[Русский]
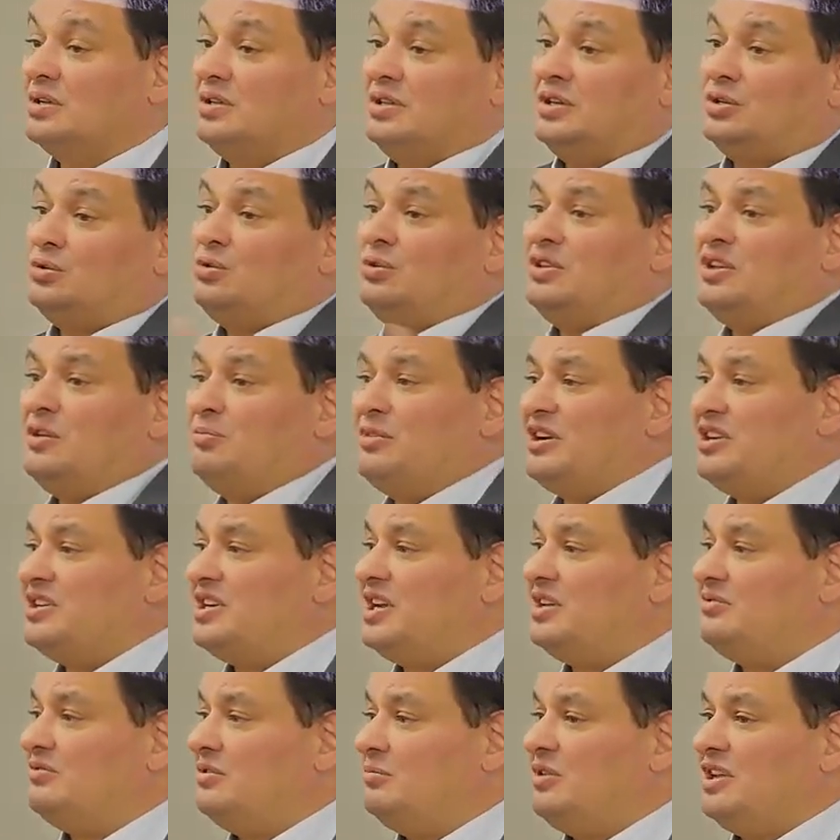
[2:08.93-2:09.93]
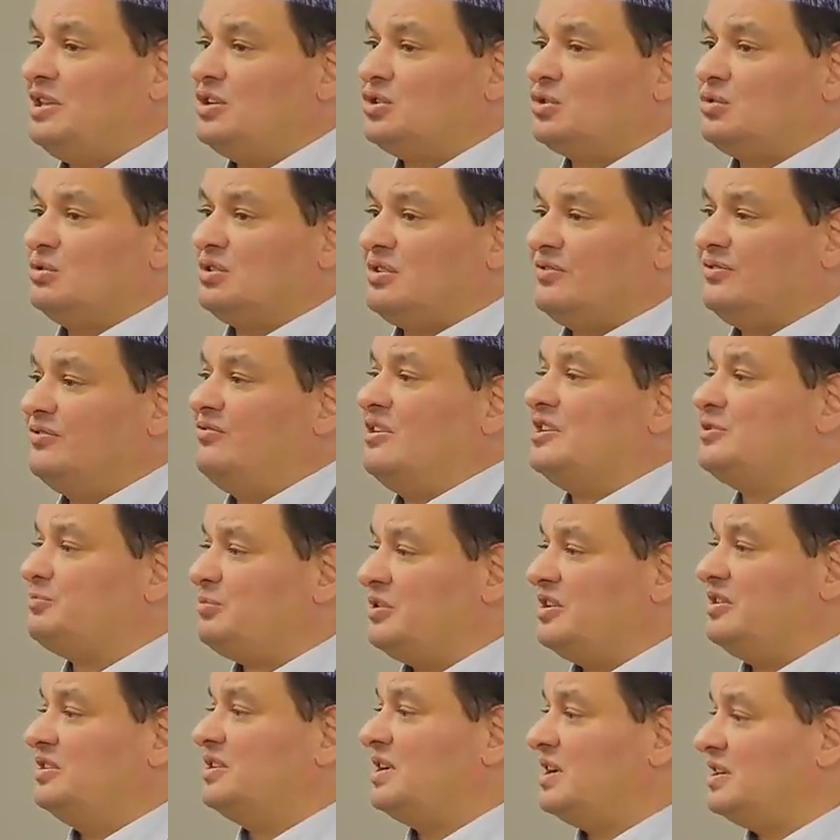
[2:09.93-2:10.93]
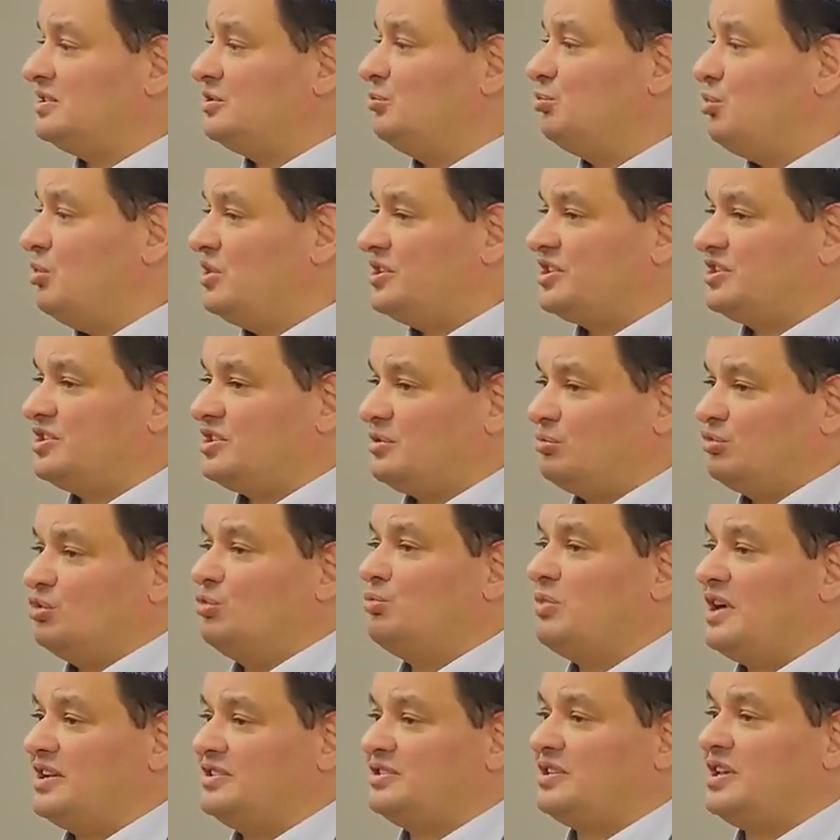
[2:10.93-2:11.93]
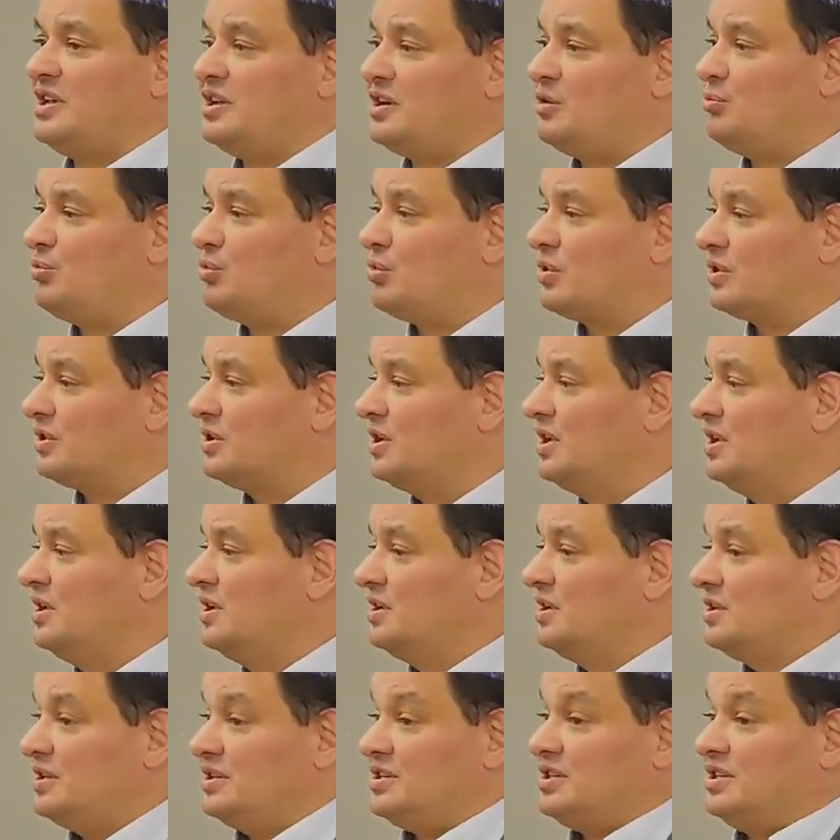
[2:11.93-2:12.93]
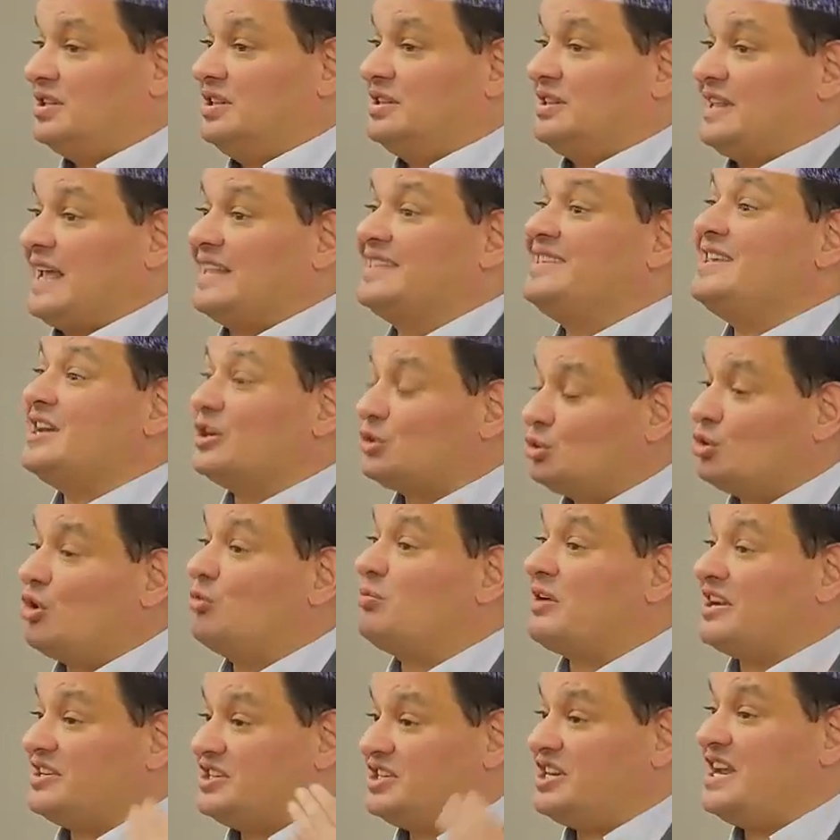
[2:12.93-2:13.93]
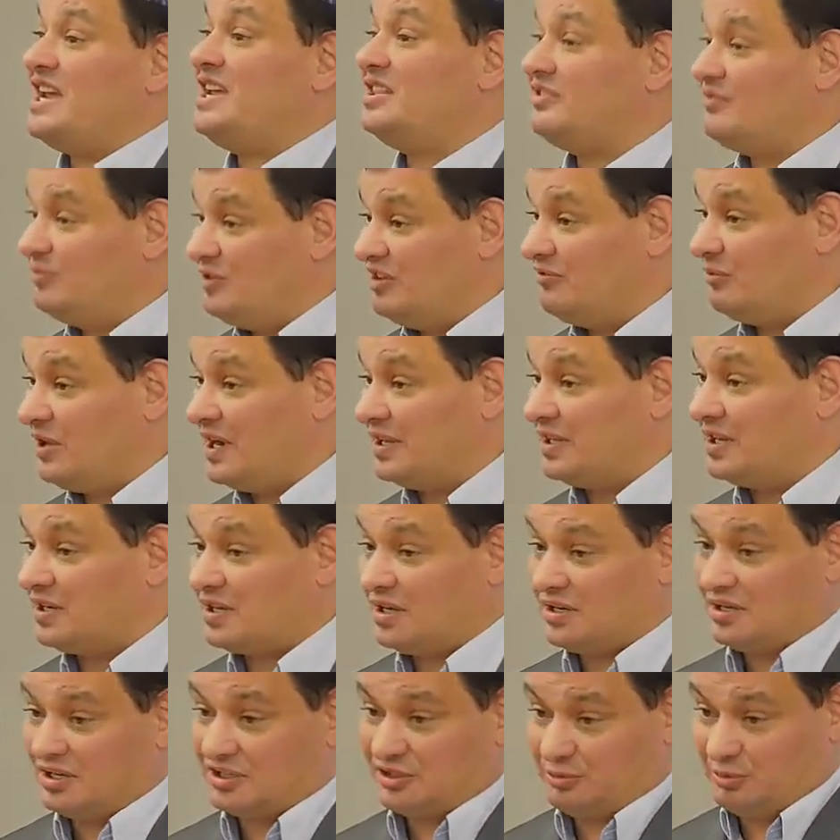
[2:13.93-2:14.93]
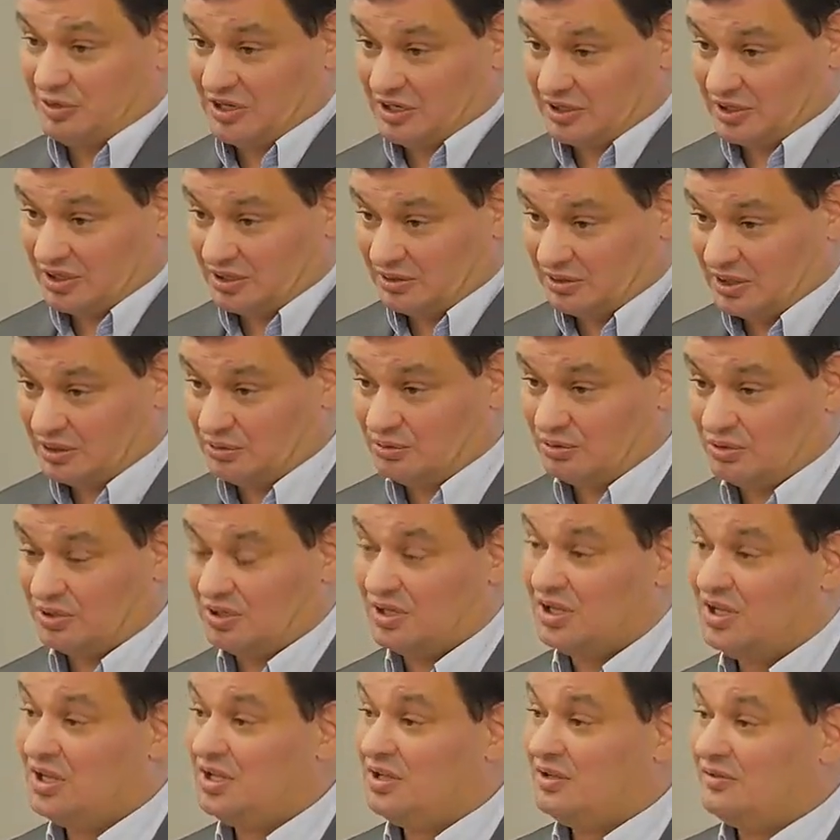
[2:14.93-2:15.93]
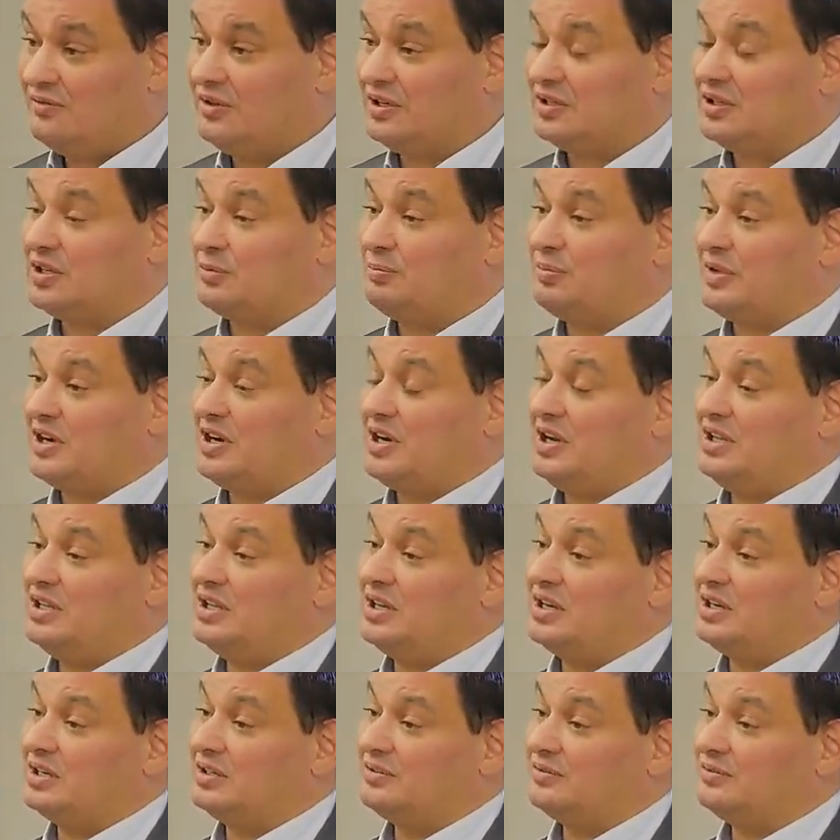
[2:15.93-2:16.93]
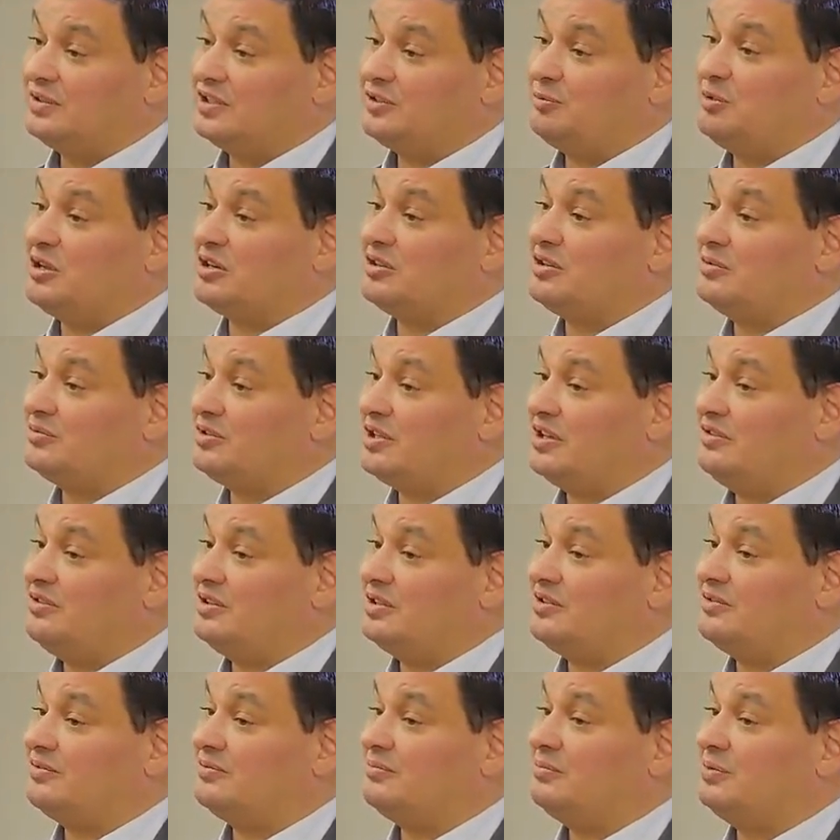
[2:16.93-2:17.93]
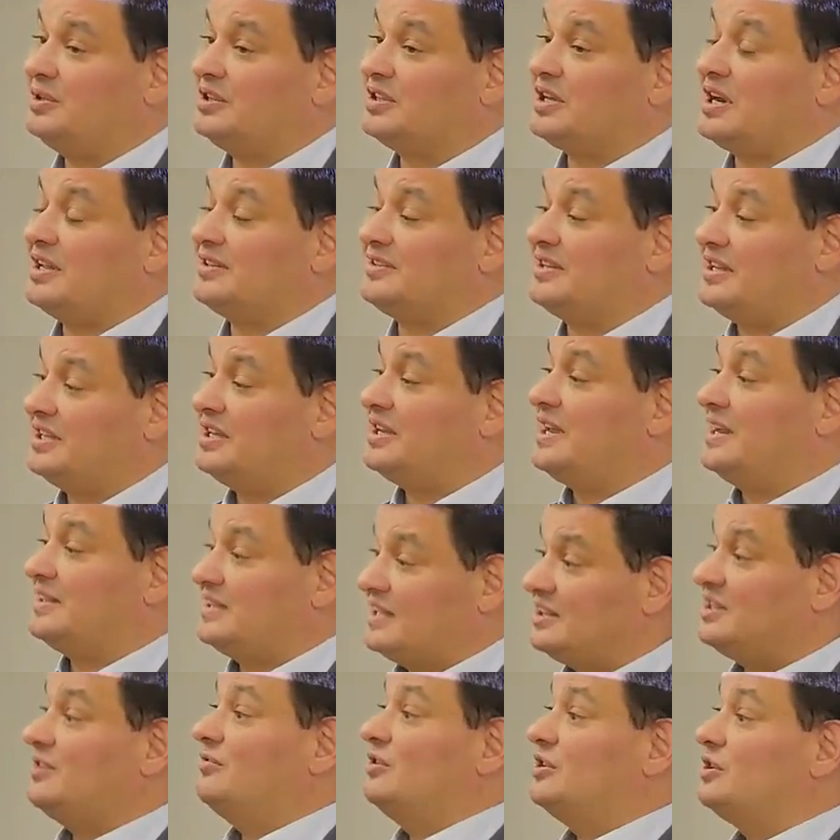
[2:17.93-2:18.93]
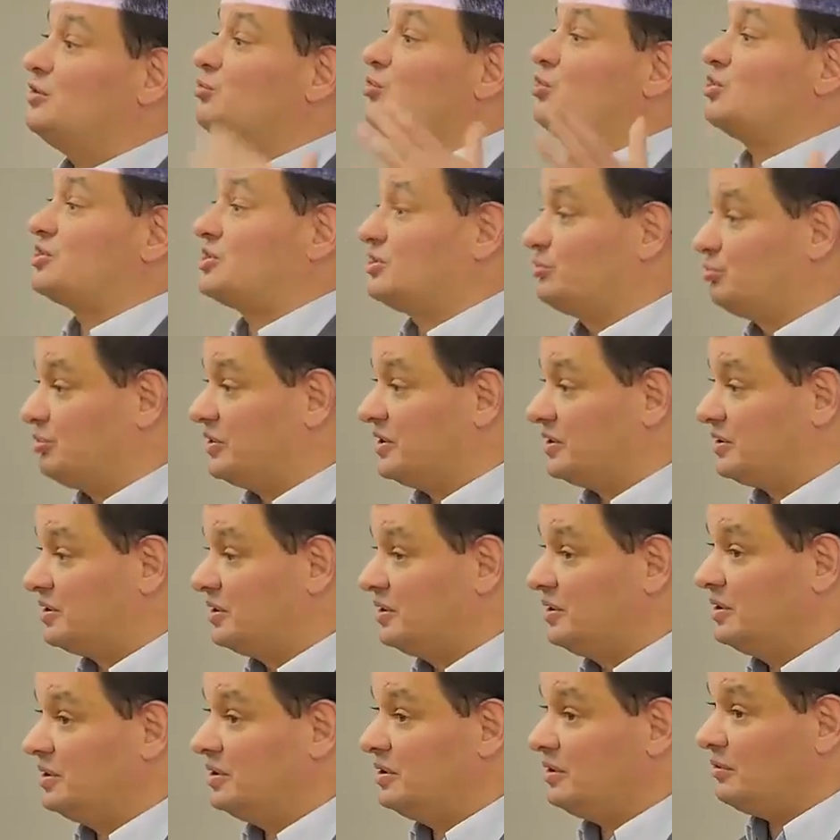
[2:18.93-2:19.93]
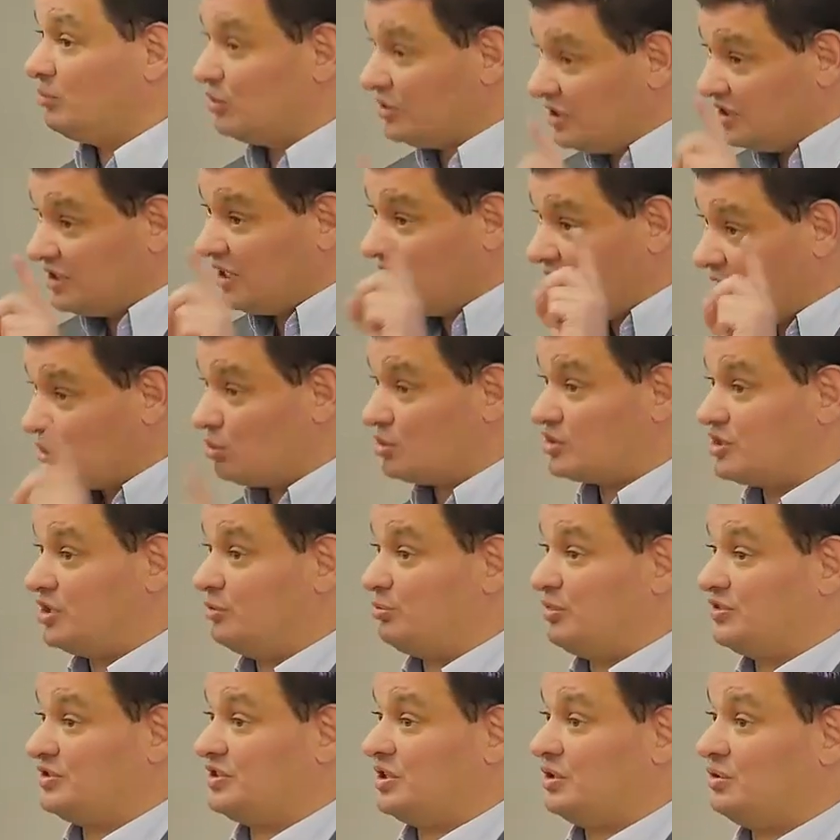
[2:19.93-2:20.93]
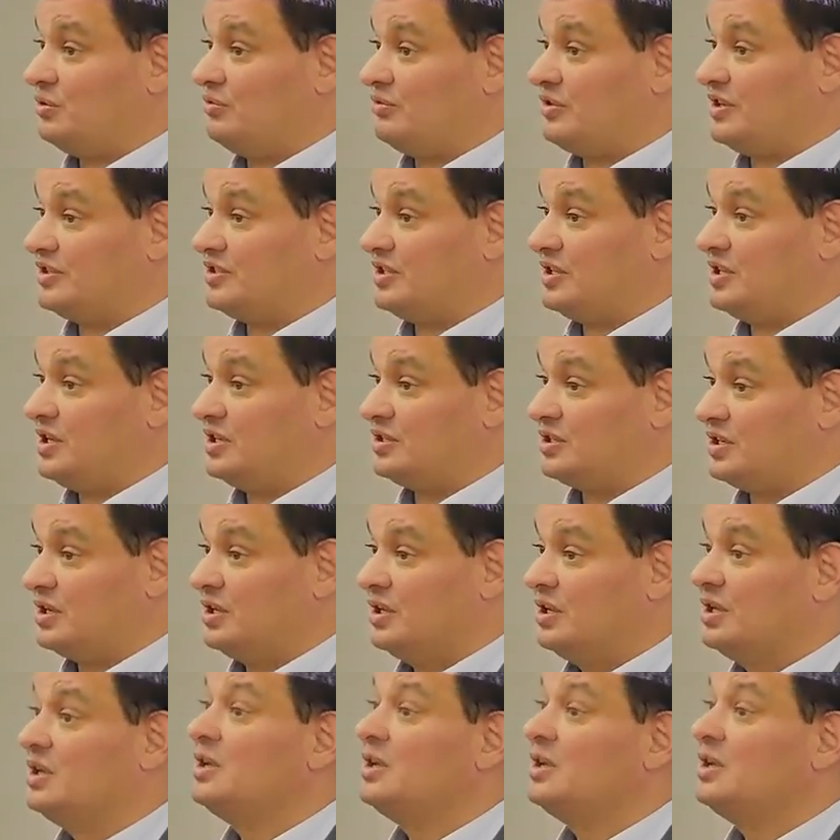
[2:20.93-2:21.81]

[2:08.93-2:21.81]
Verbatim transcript: Никто не обращает внимания, что это в два с половиной раза больше, чем дубайский аэропорт. Значит, а те, кто обращает внимание, как эксперты, которые Виктор проходили в экспертном совете Минтранса, они говорят, этого не может быть. Вот это хорошая постановка задачи.